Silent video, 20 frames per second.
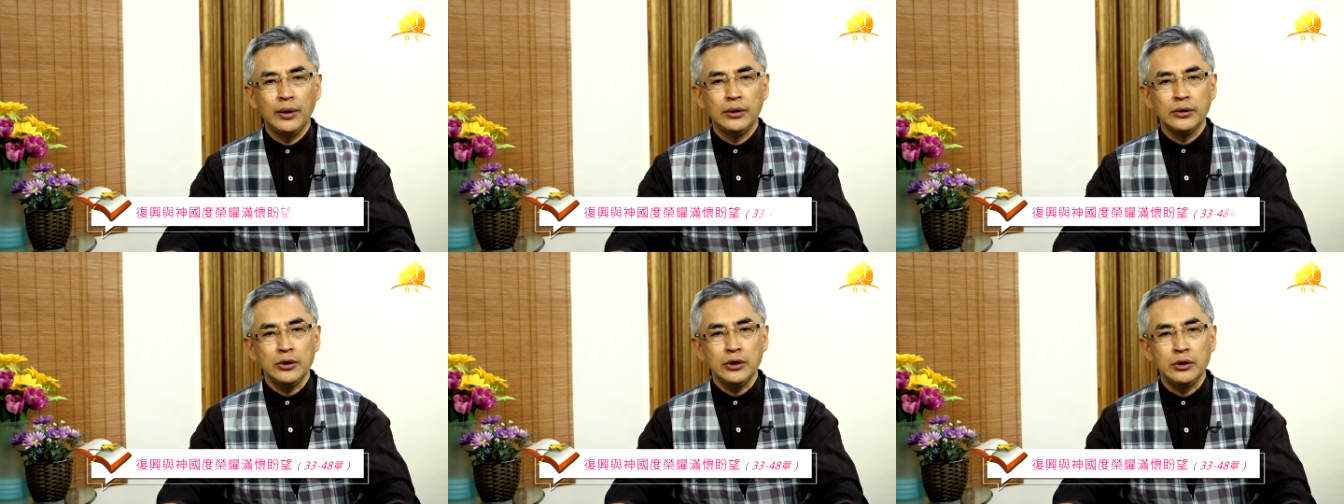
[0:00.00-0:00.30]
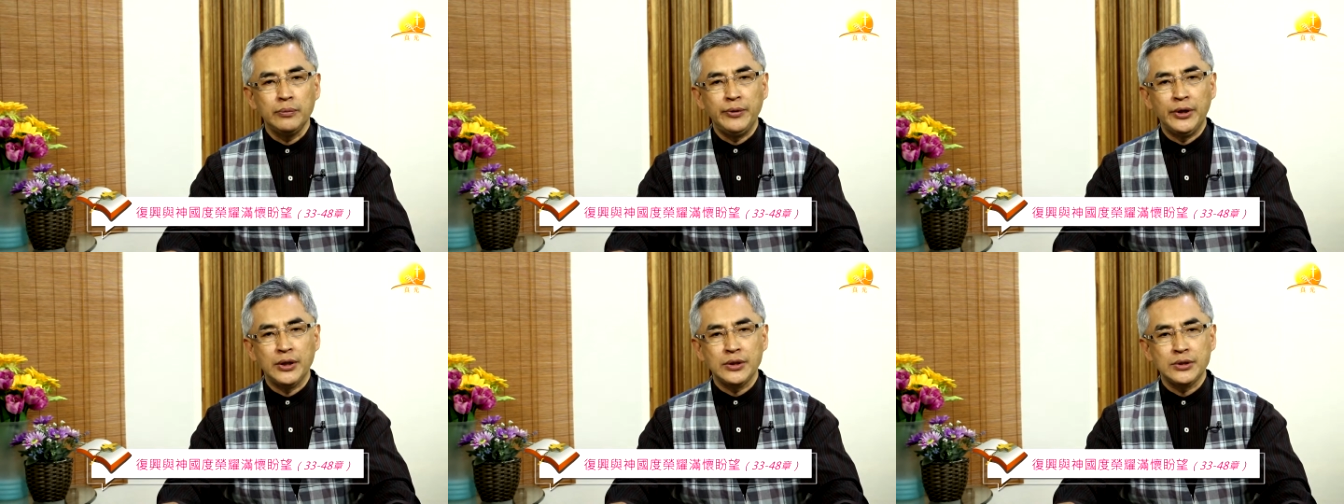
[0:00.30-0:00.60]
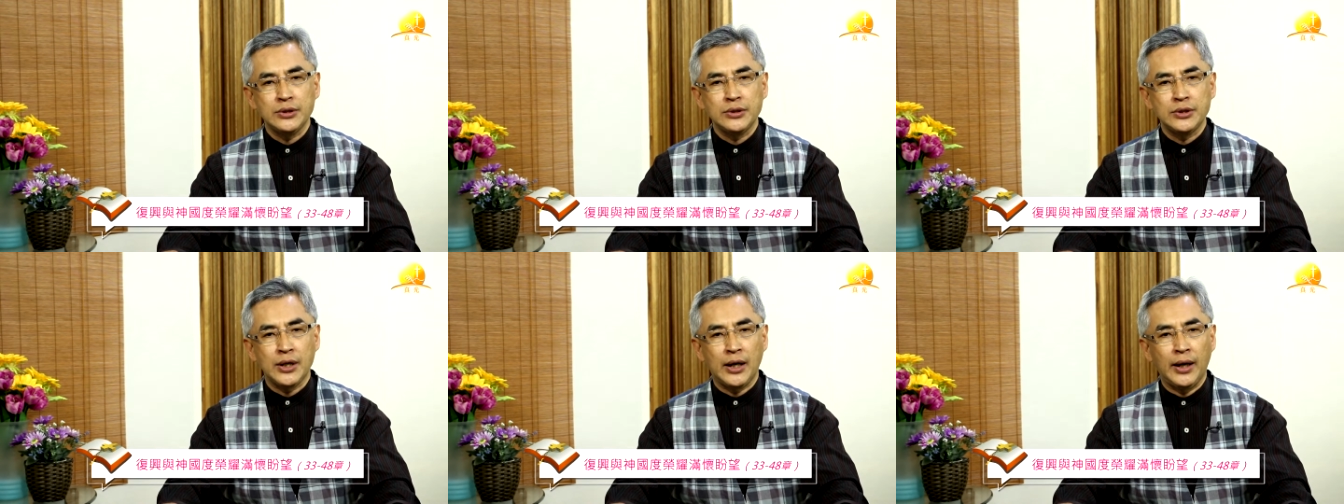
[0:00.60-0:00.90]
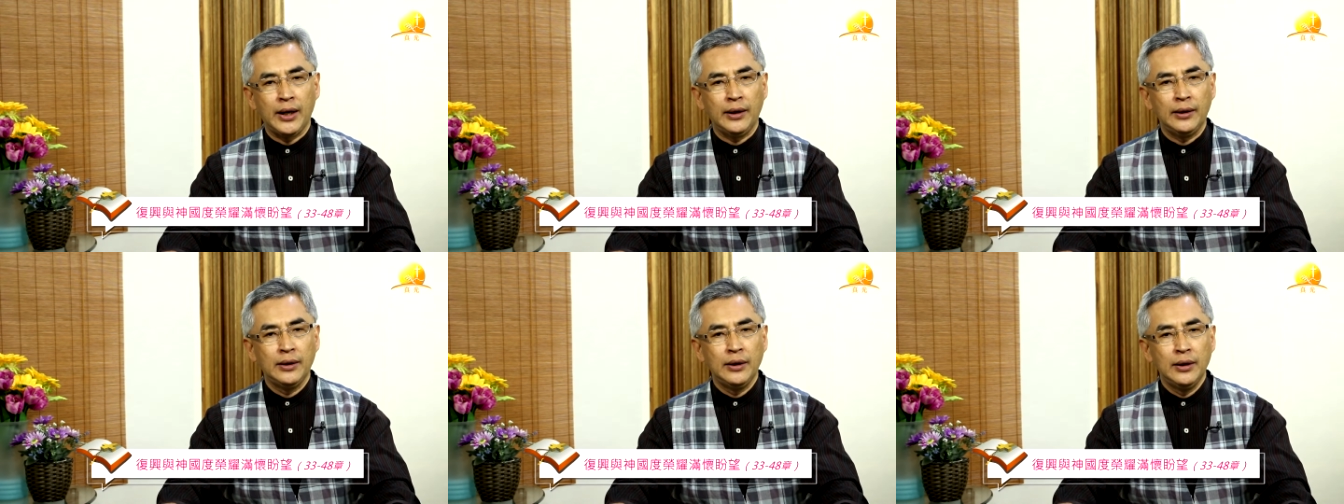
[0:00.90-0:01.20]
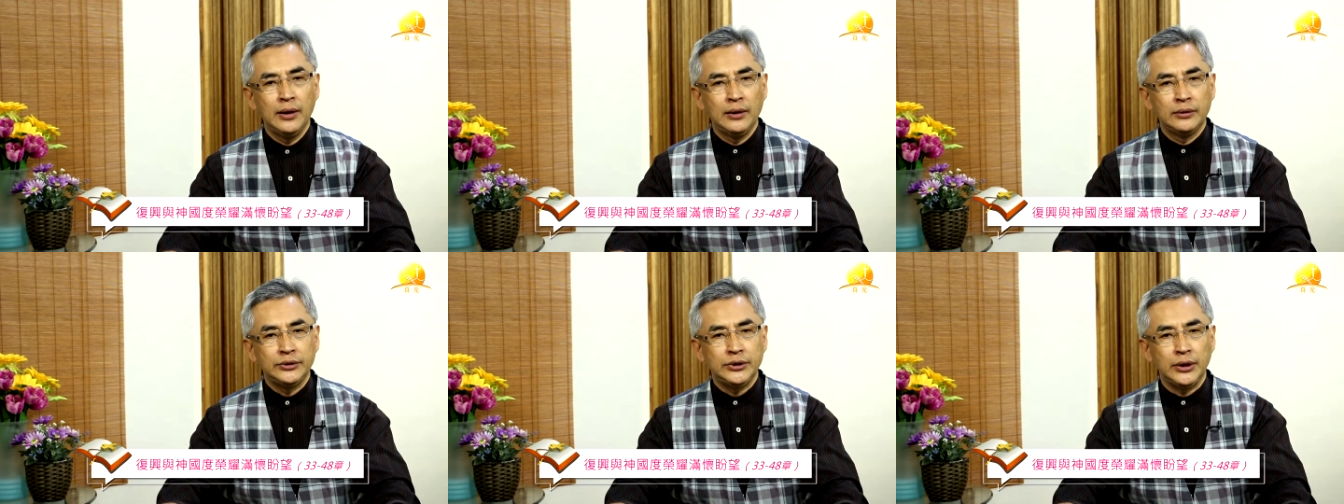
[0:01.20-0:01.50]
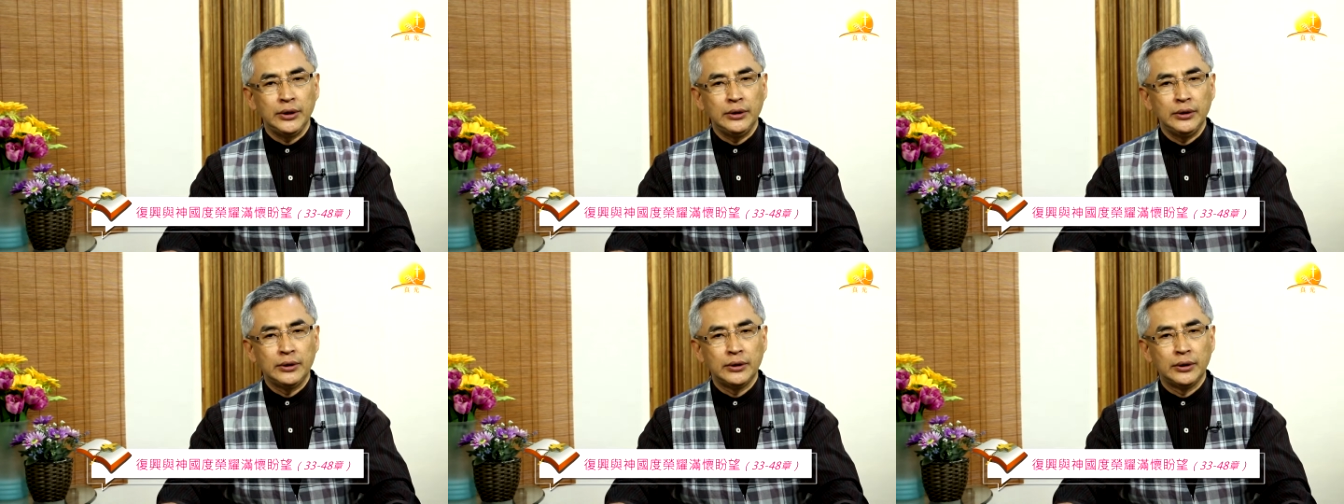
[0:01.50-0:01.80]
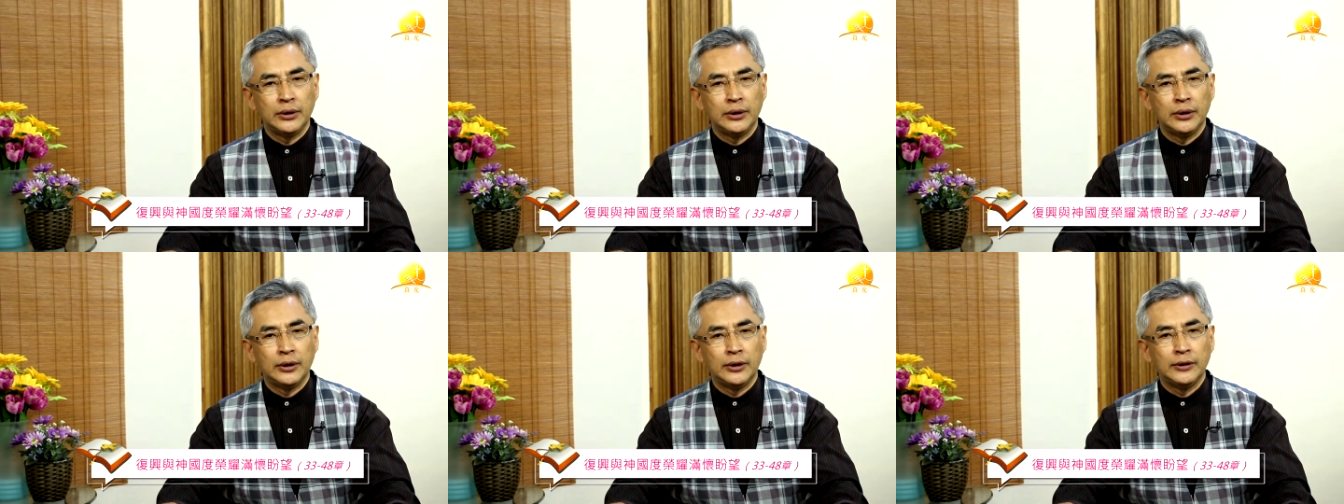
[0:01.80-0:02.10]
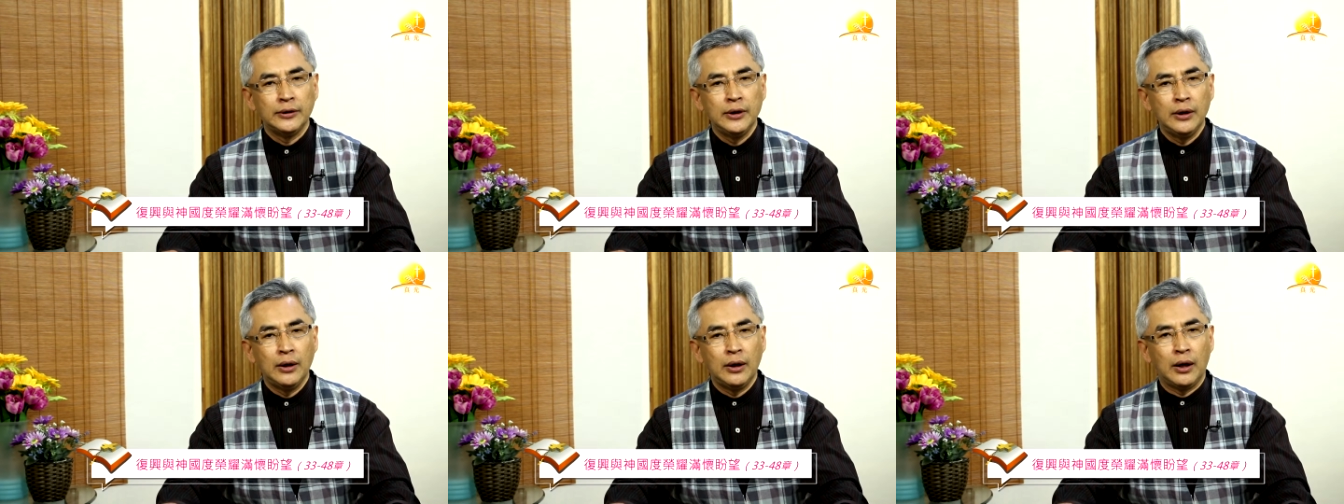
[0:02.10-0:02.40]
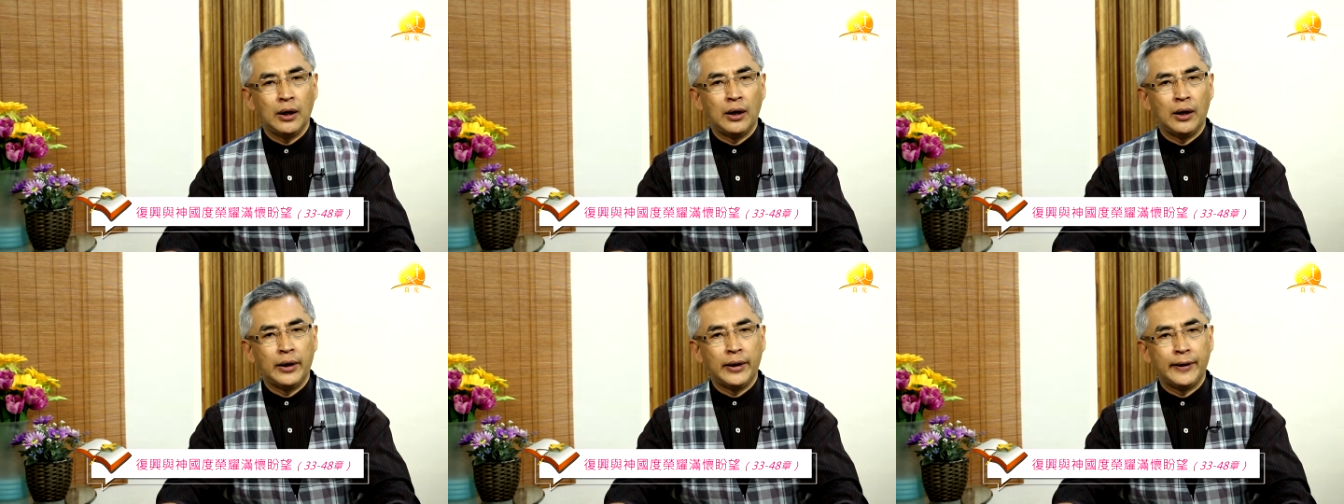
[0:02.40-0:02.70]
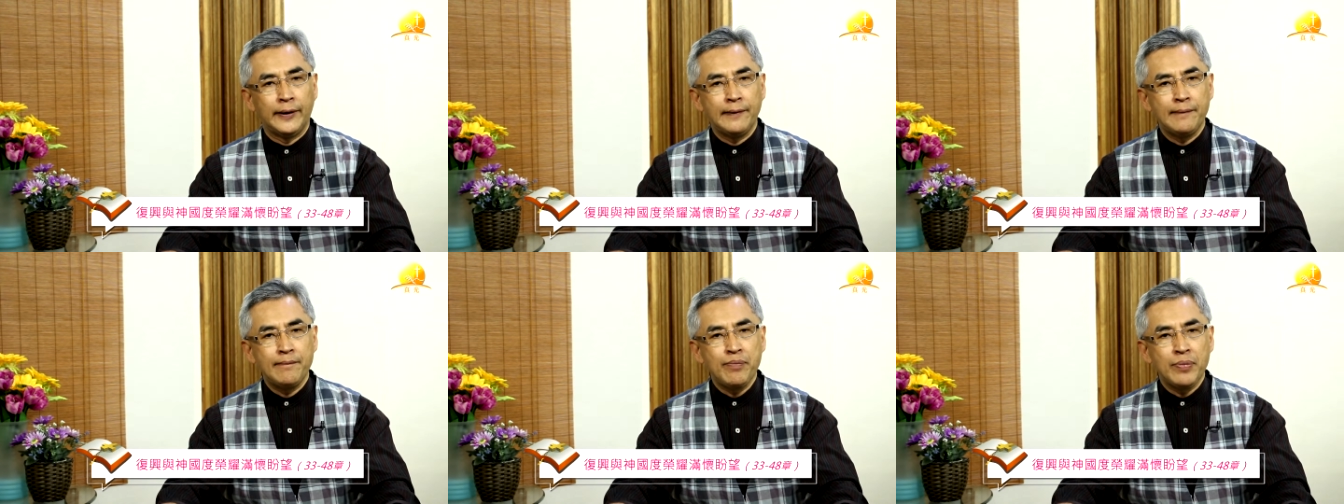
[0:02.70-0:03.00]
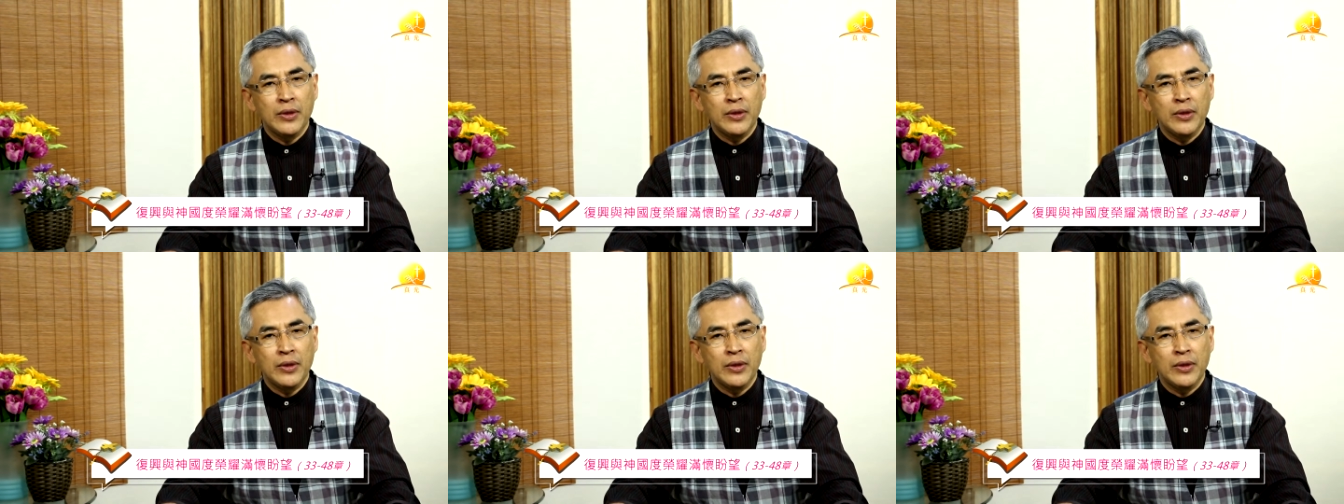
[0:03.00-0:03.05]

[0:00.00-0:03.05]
特别是在这一个啊